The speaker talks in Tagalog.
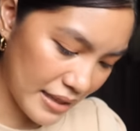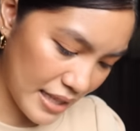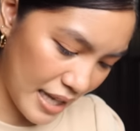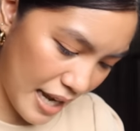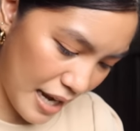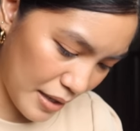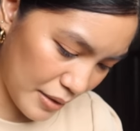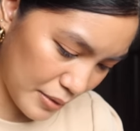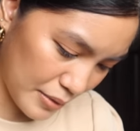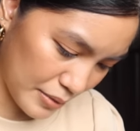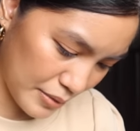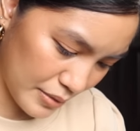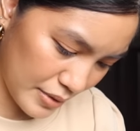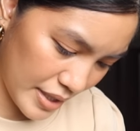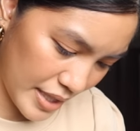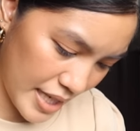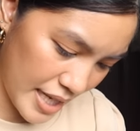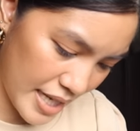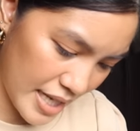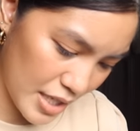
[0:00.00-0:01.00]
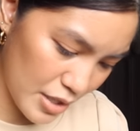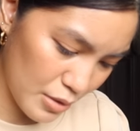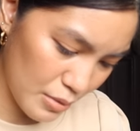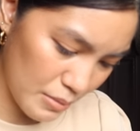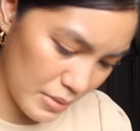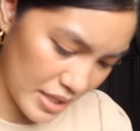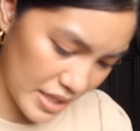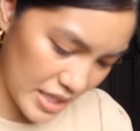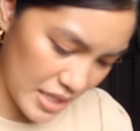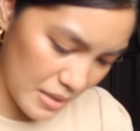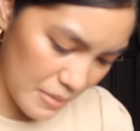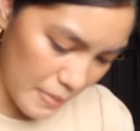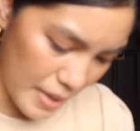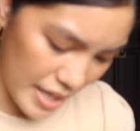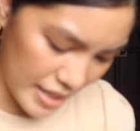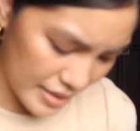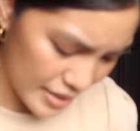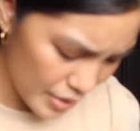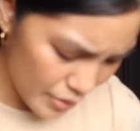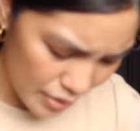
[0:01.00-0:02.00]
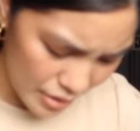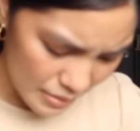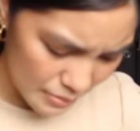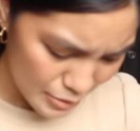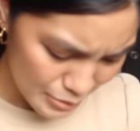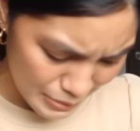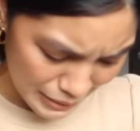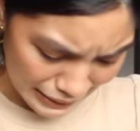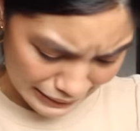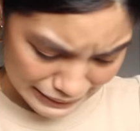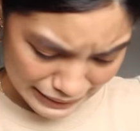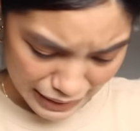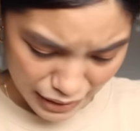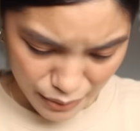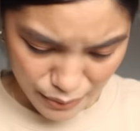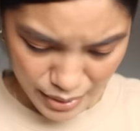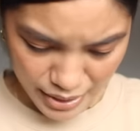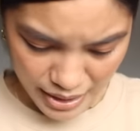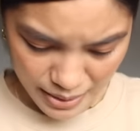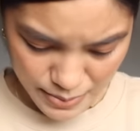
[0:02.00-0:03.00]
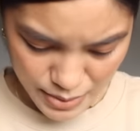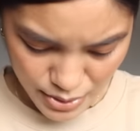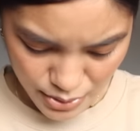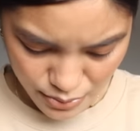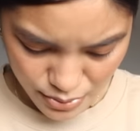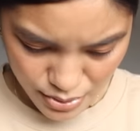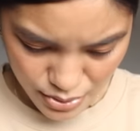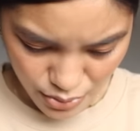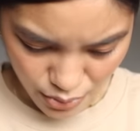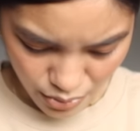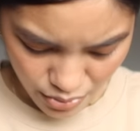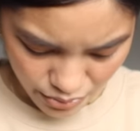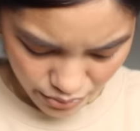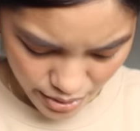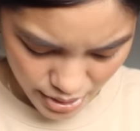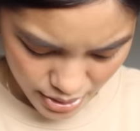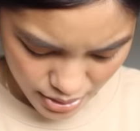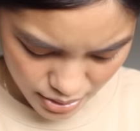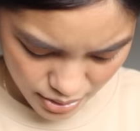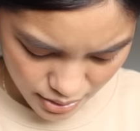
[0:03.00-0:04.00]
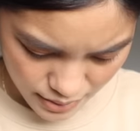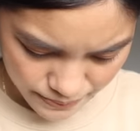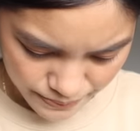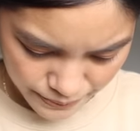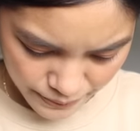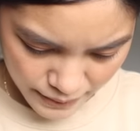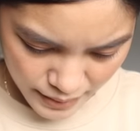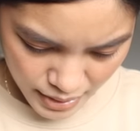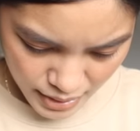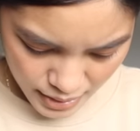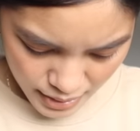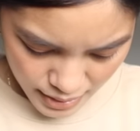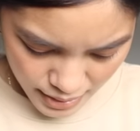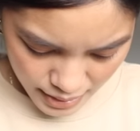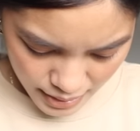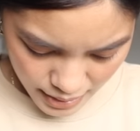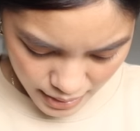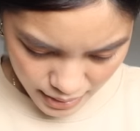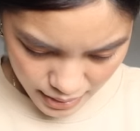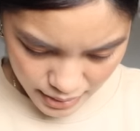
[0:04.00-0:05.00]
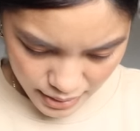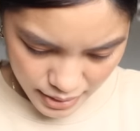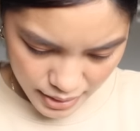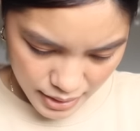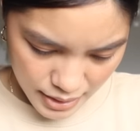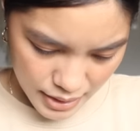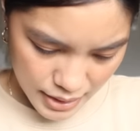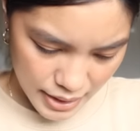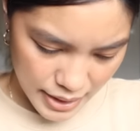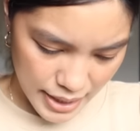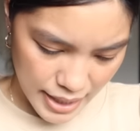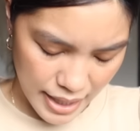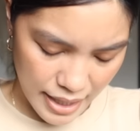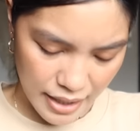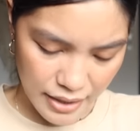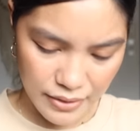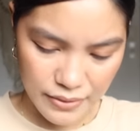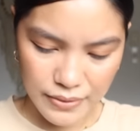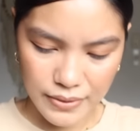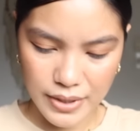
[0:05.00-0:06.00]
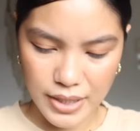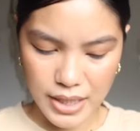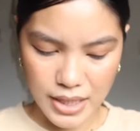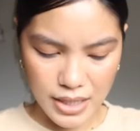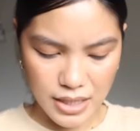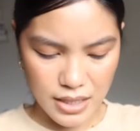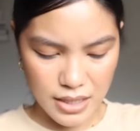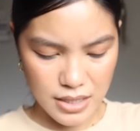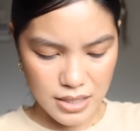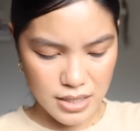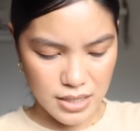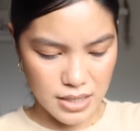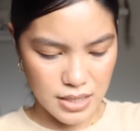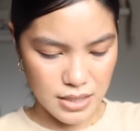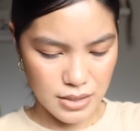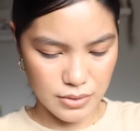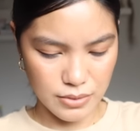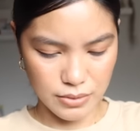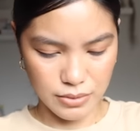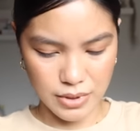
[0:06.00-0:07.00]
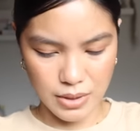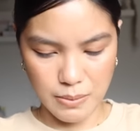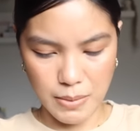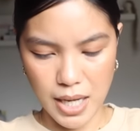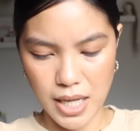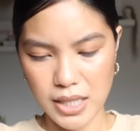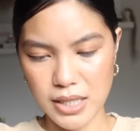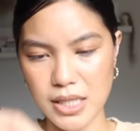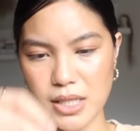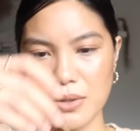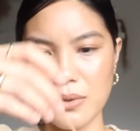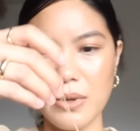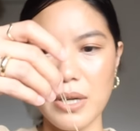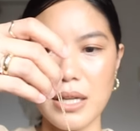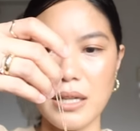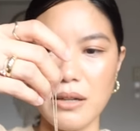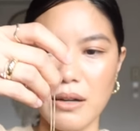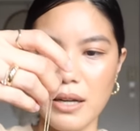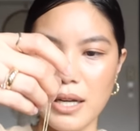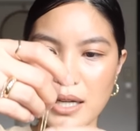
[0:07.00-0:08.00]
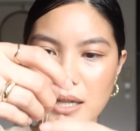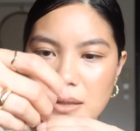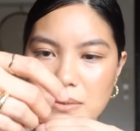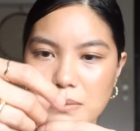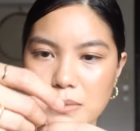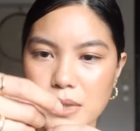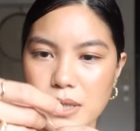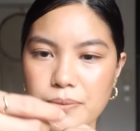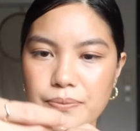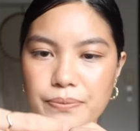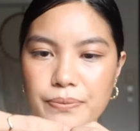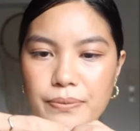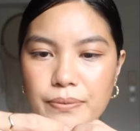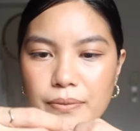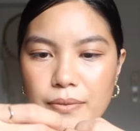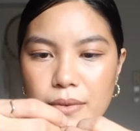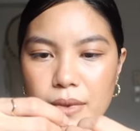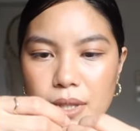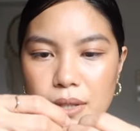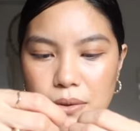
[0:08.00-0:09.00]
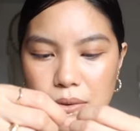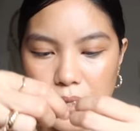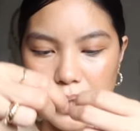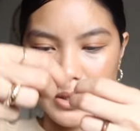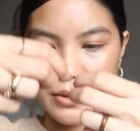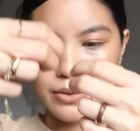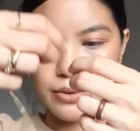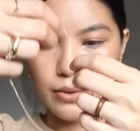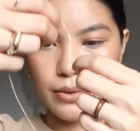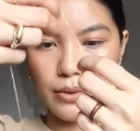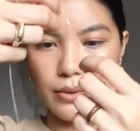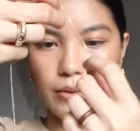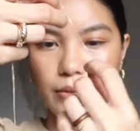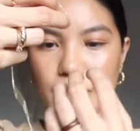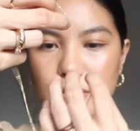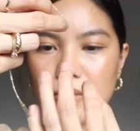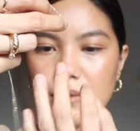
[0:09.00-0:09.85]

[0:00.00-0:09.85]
bata ako. Kaya yan yung matibay. Hindi ko alam yung mga tawag. I'm so sorry. And then, I have this. Oh, di ba? Hindi ko alam kung ano to.